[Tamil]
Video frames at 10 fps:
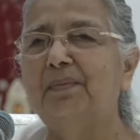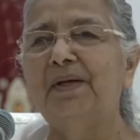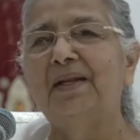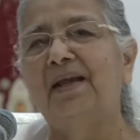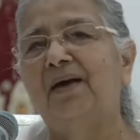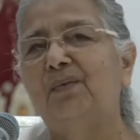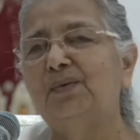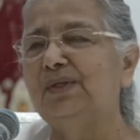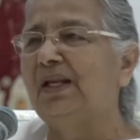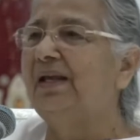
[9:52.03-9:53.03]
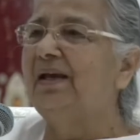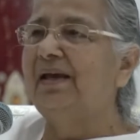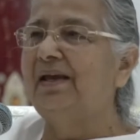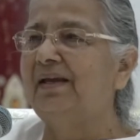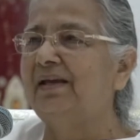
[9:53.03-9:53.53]
பில்டிங்
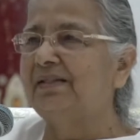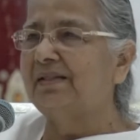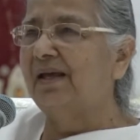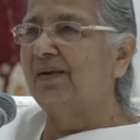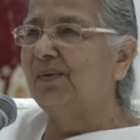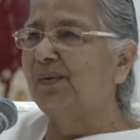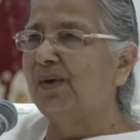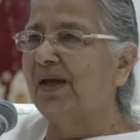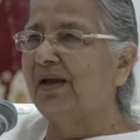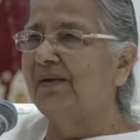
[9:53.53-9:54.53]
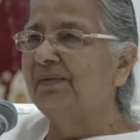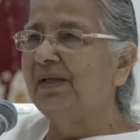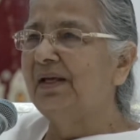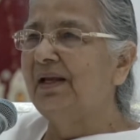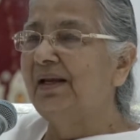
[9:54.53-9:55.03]
உருவாக்கப்பட்டாச்சு அந்த ஒரு
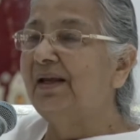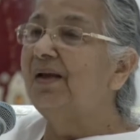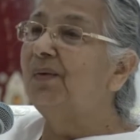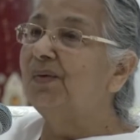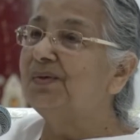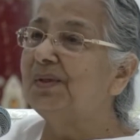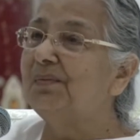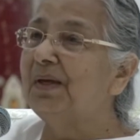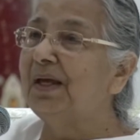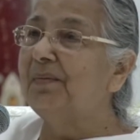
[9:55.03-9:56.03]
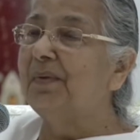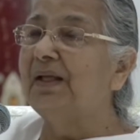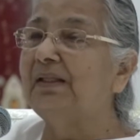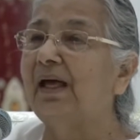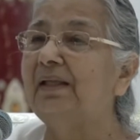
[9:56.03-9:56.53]
பவன் வந்து ரொம்ப
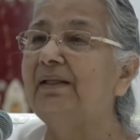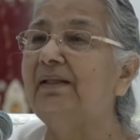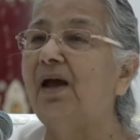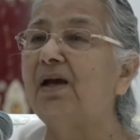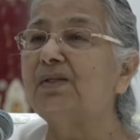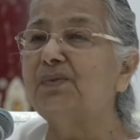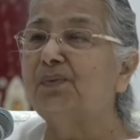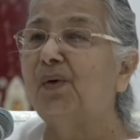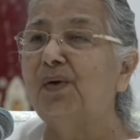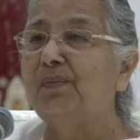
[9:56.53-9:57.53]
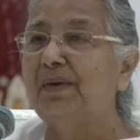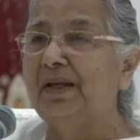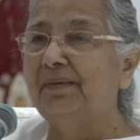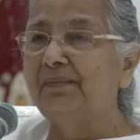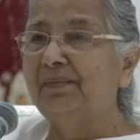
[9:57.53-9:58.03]
அழகாக எந்த தடையும்
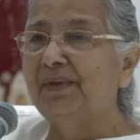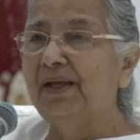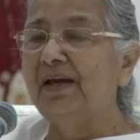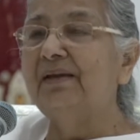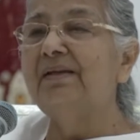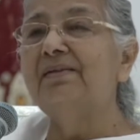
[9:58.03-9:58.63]
இல்லாமல் நடந்தது